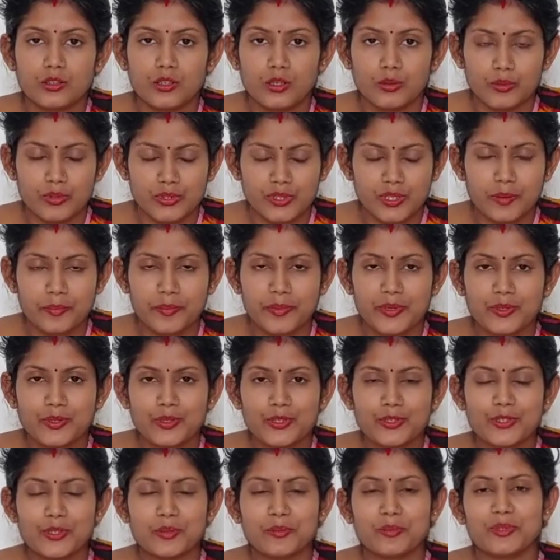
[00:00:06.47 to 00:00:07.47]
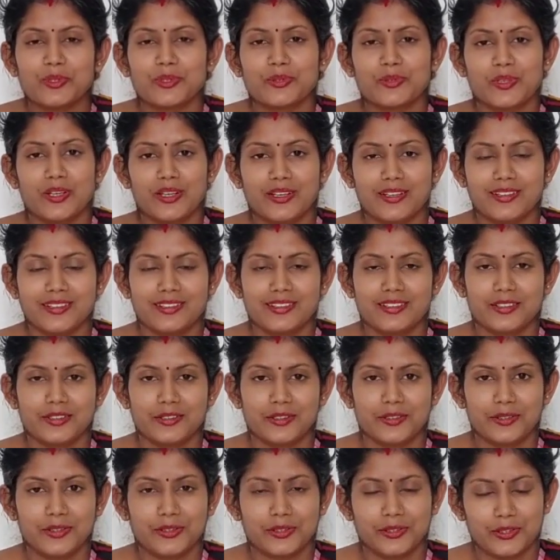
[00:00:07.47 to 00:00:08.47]
নমস্কার প্রিয় দর্শক বন্ধুরা
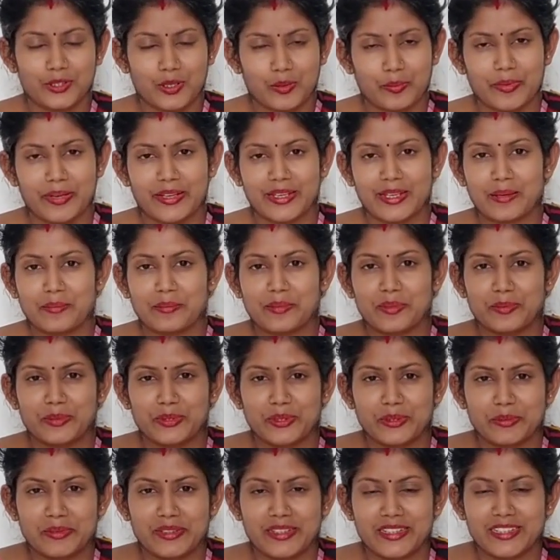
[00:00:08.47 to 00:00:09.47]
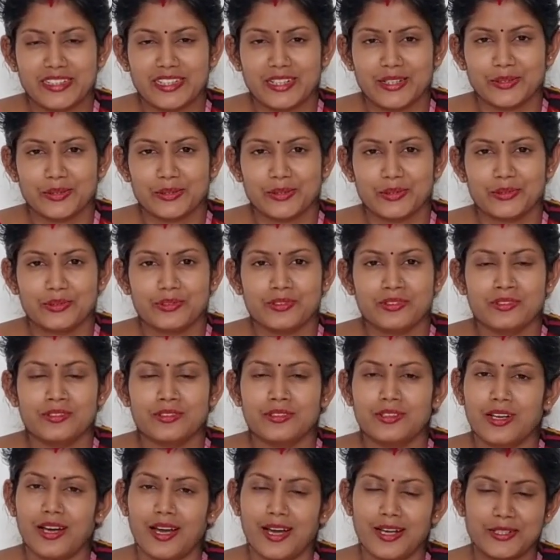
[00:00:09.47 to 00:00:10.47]
সবাইকে আমার পরিবারে স্বাগত
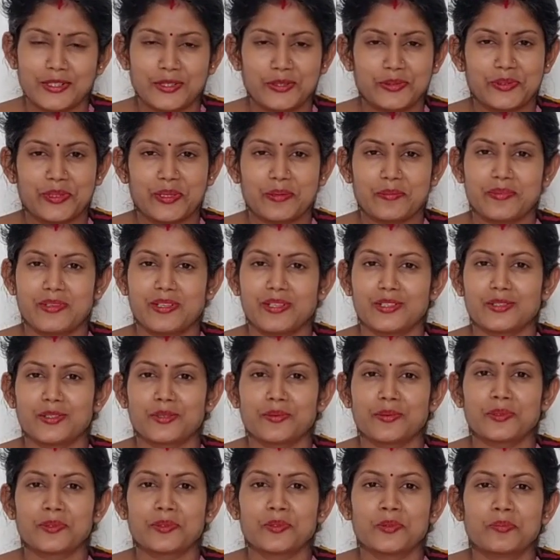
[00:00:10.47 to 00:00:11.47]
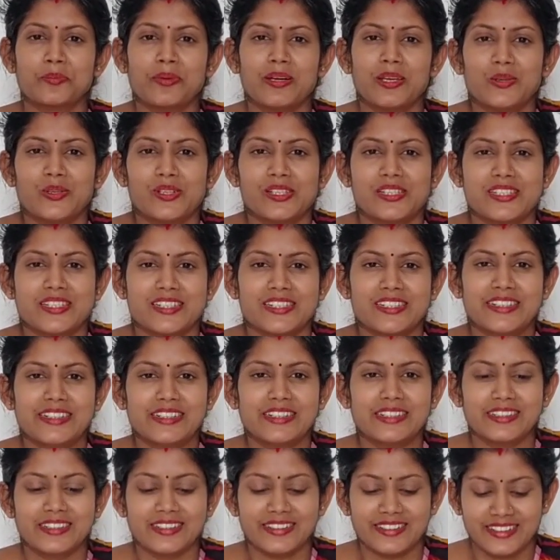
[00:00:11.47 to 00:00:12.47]
আশা করি আপনারা সবাই খুব ভালো আছেন
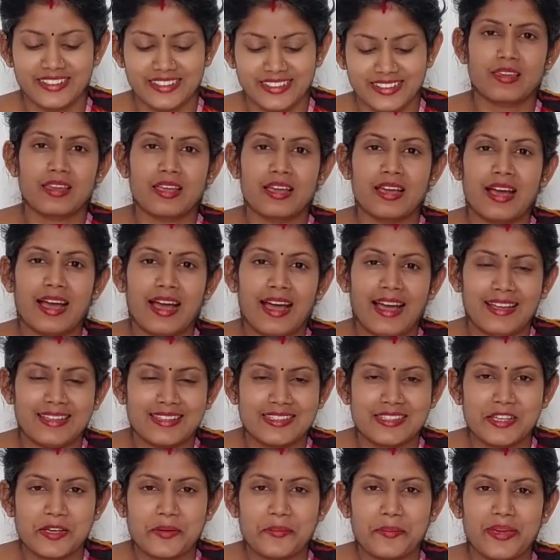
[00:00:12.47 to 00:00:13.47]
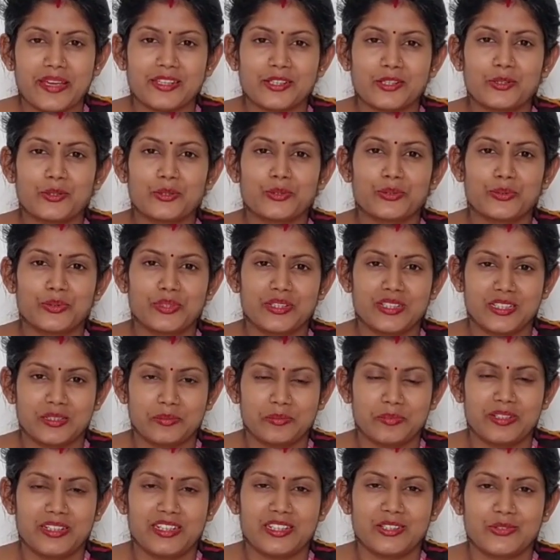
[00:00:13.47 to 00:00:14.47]
আজকে আমি একটা নতুন
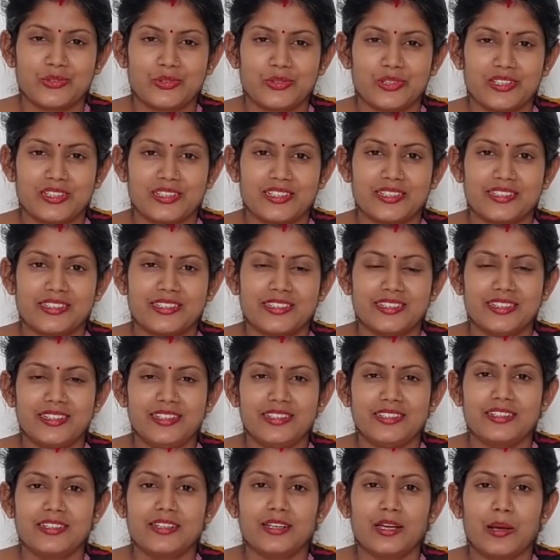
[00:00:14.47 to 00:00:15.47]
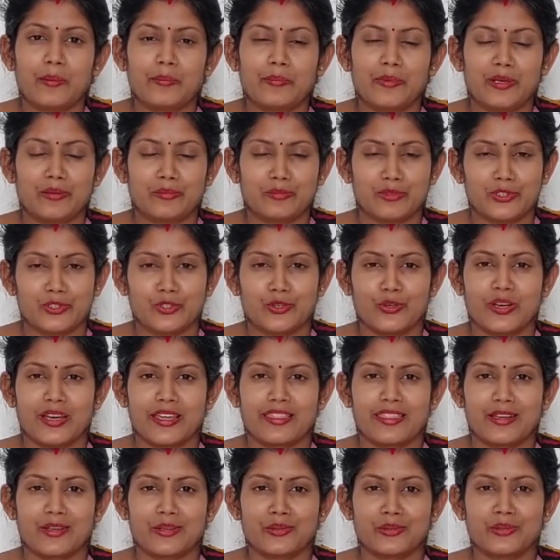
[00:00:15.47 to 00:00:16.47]
রেসিপি নিয়ে চলে এসেছি আপনারা আমার সঙ্গে
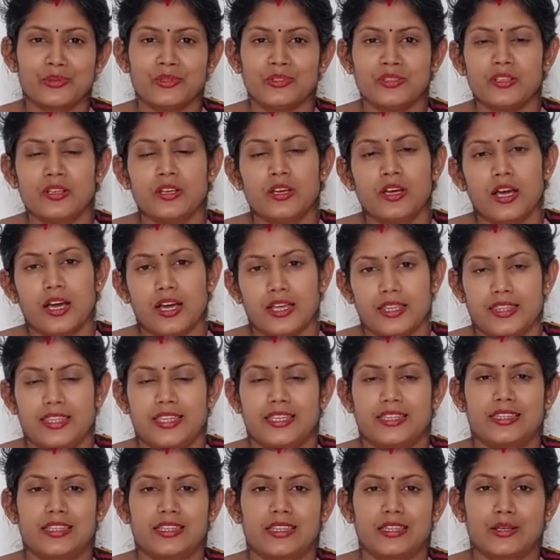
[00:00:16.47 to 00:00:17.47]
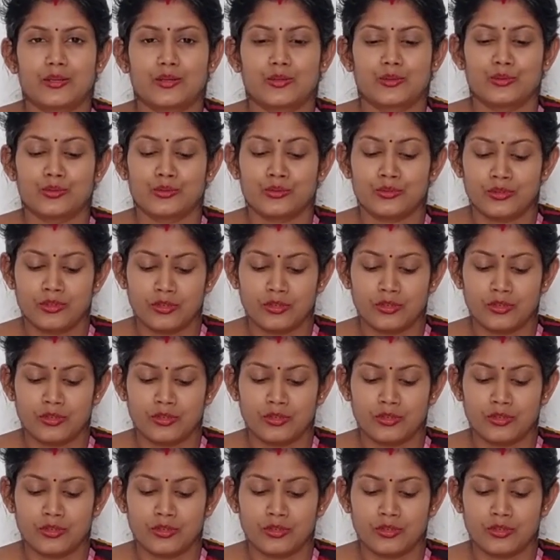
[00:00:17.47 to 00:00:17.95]
থাকুন আর দেখতে থাকুন